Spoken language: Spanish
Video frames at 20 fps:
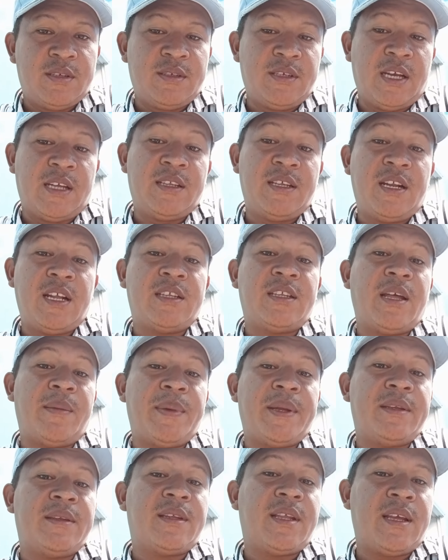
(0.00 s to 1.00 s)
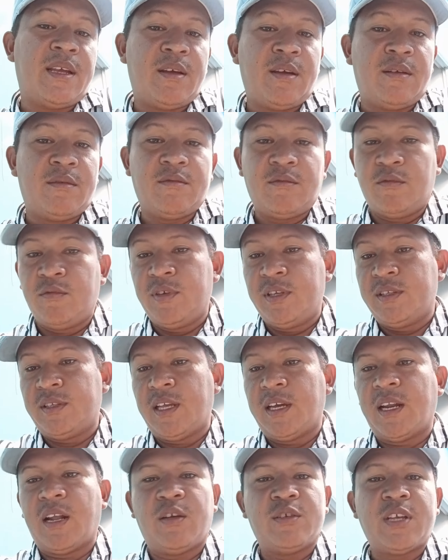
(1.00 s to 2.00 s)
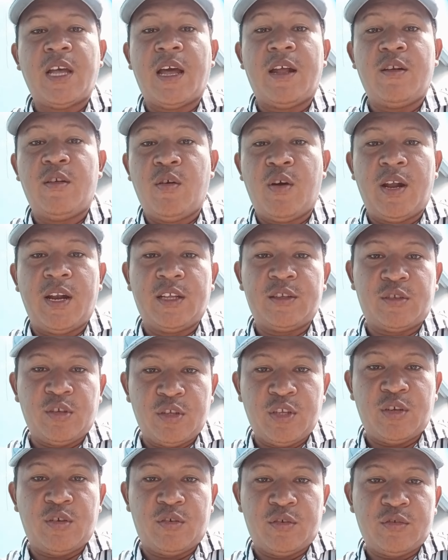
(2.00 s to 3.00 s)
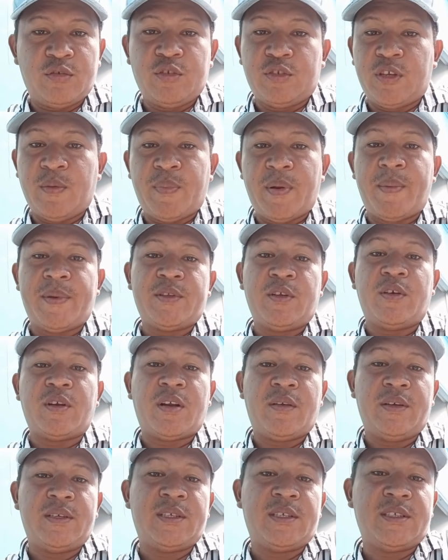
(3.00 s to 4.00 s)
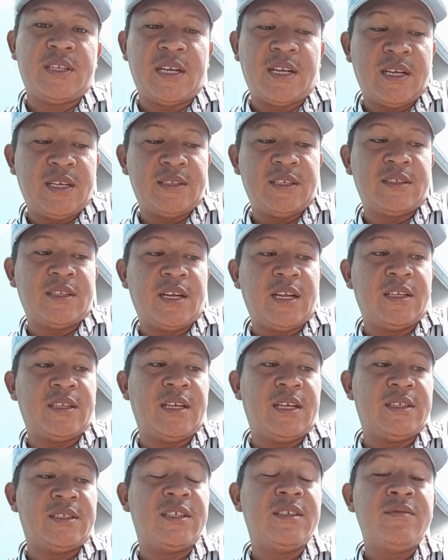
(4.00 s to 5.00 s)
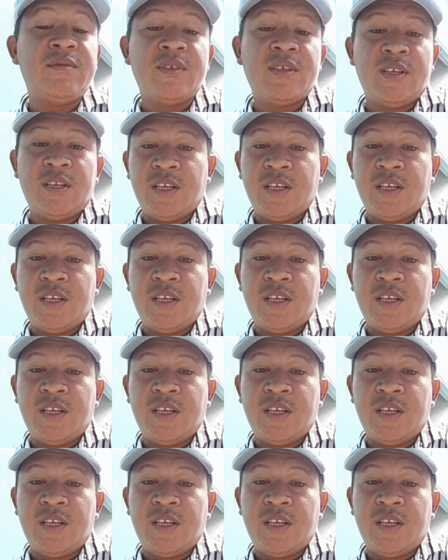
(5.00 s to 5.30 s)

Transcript: ya es directamente un integrado, o sea, los electrónicos, yo siempre he mandado a revisar esas tarjetas así,